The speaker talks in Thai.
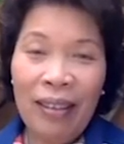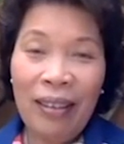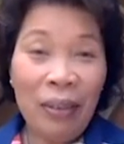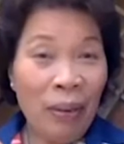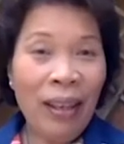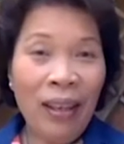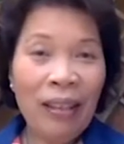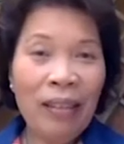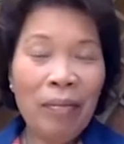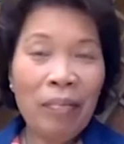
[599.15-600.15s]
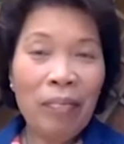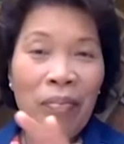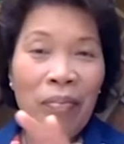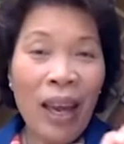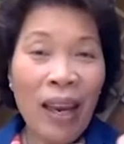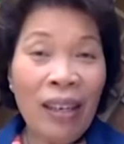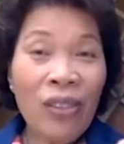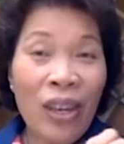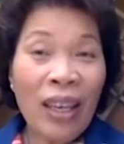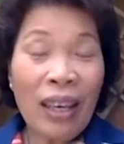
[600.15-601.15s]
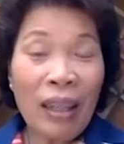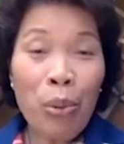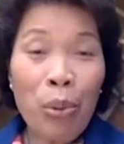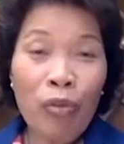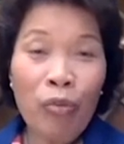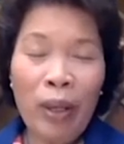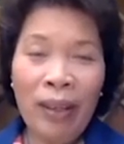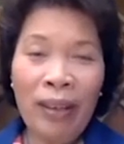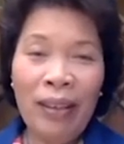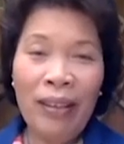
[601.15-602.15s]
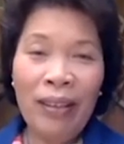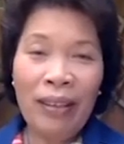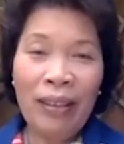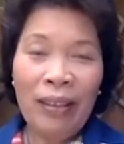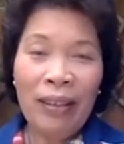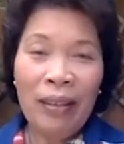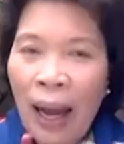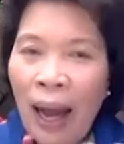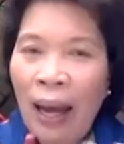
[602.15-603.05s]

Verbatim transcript: เข้าใจ energy in movement ปัญหา